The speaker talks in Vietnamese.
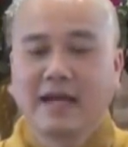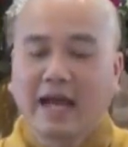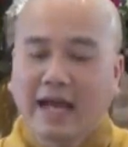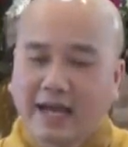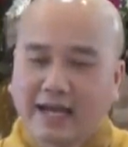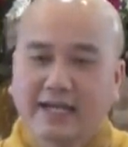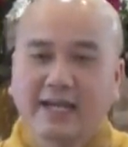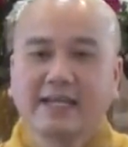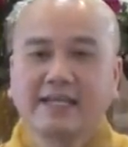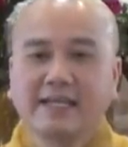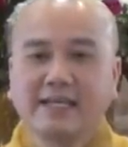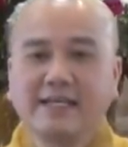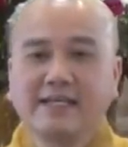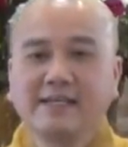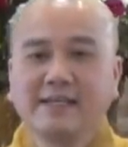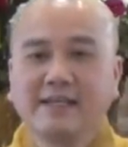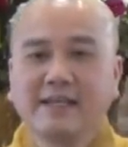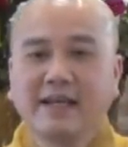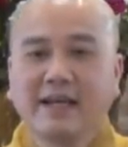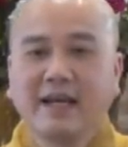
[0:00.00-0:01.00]
Ăn là
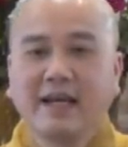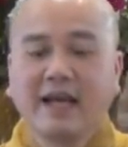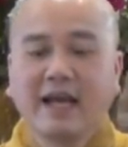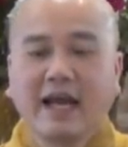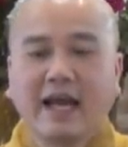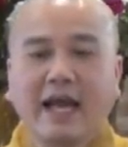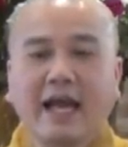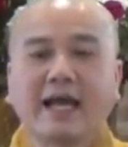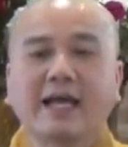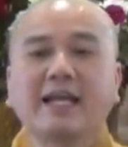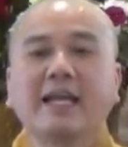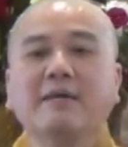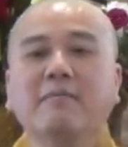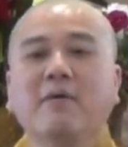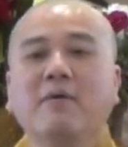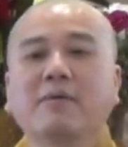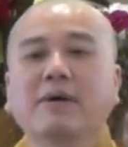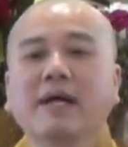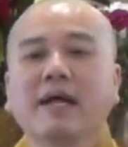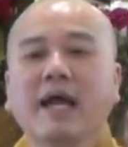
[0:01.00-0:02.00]
gì Ăn là
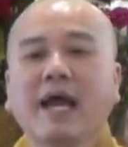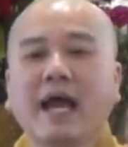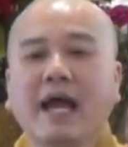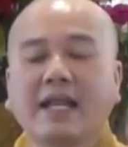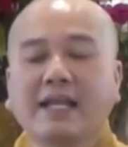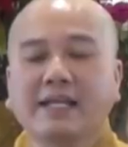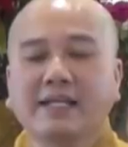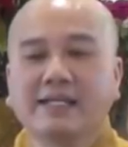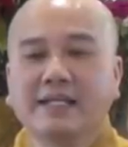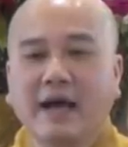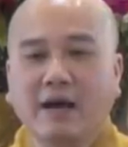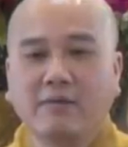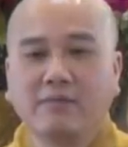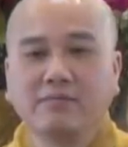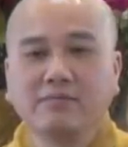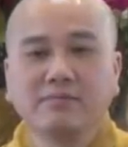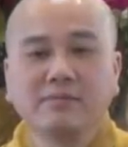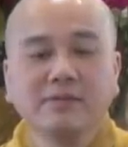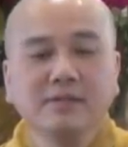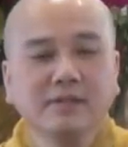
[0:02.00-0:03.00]
một cái hành
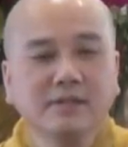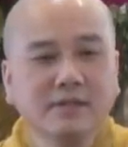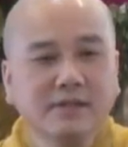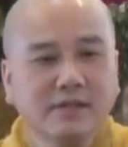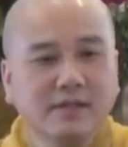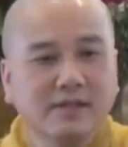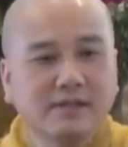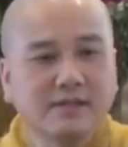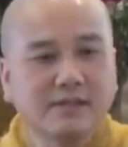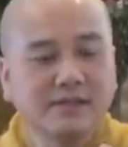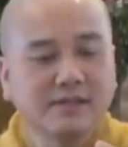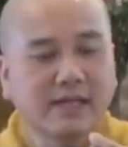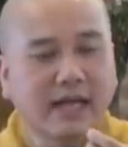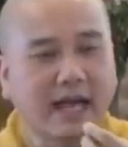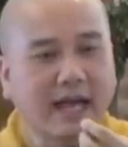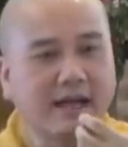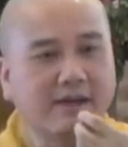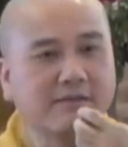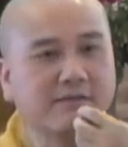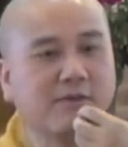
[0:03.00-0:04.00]
động đưa thức
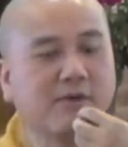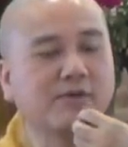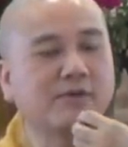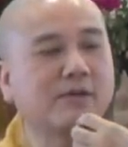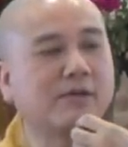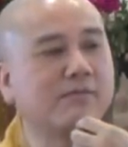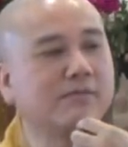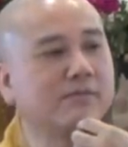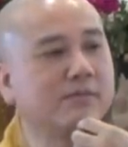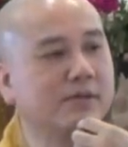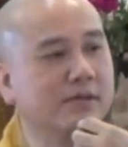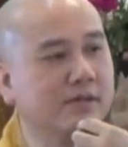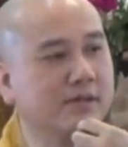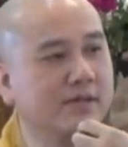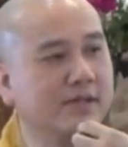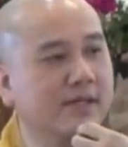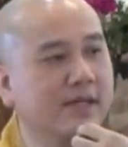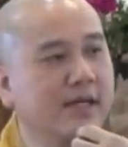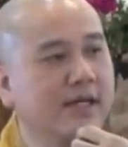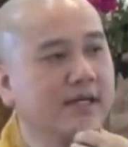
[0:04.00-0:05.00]
ăn vô trong
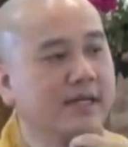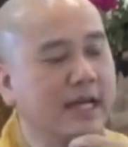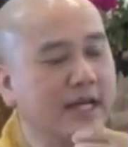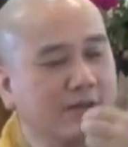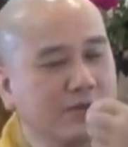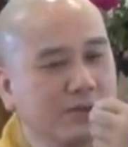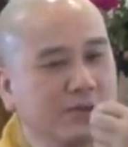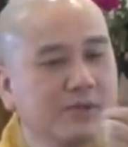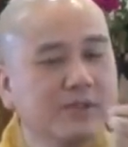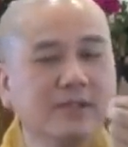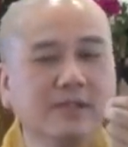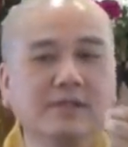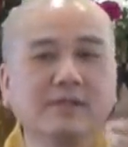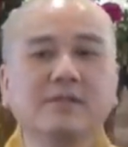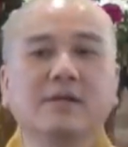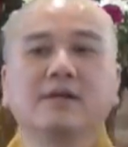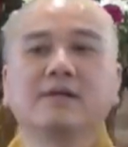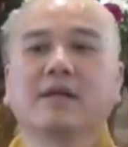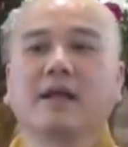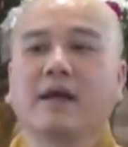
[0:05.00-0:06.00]
người Để nuôi
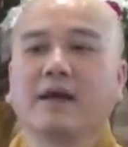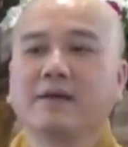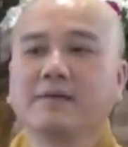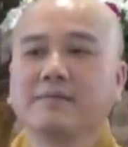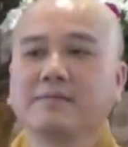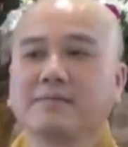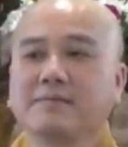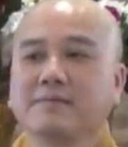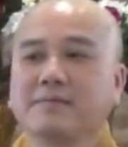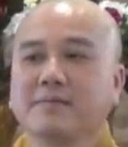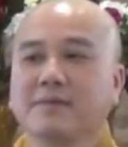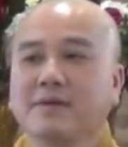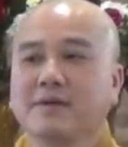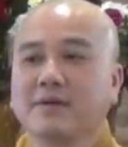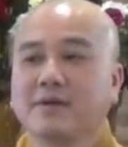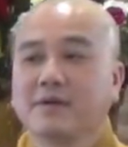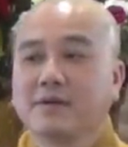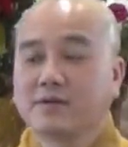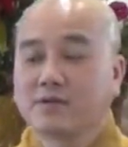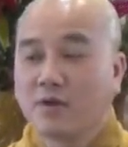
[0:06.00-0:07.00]
dưỡng cơ thể
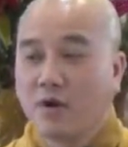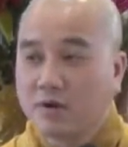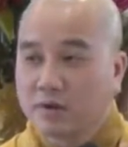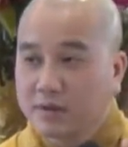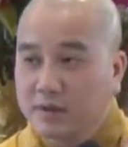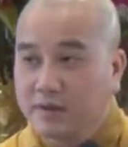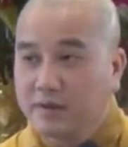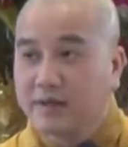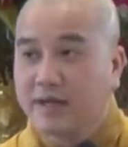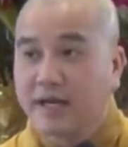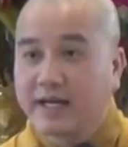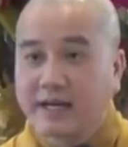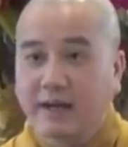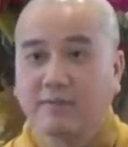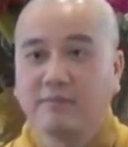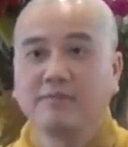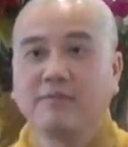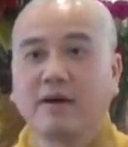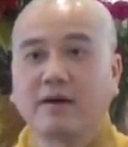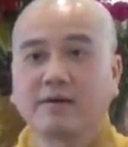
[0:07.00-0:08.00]
Con người hay
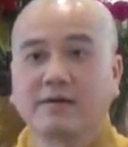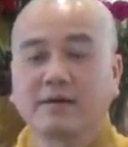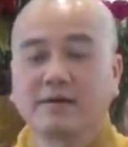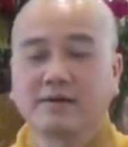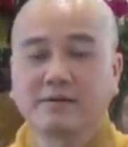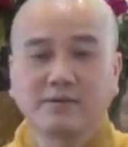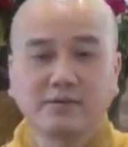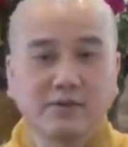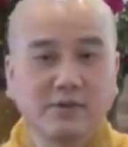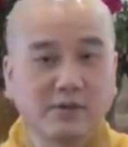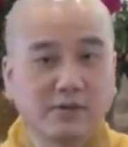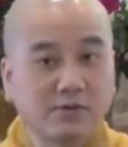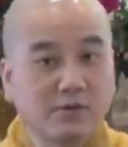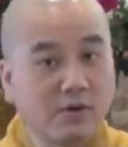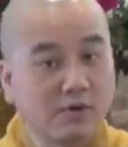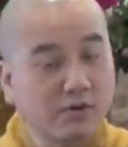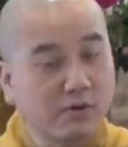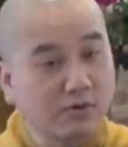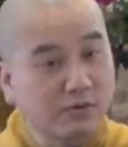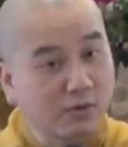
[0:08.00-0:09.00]
động vật
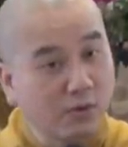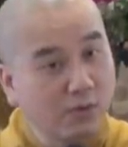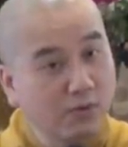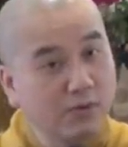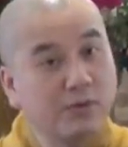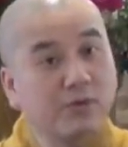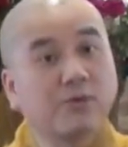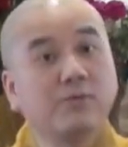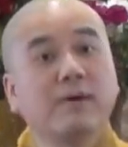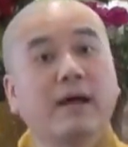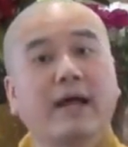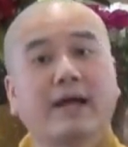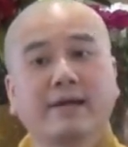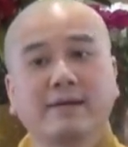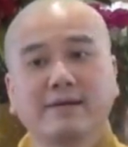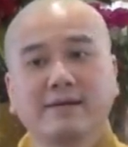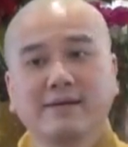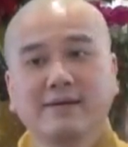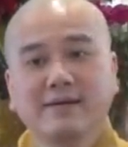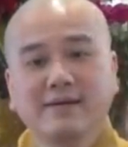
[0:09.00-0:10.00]
Con con thú nó cũng ăn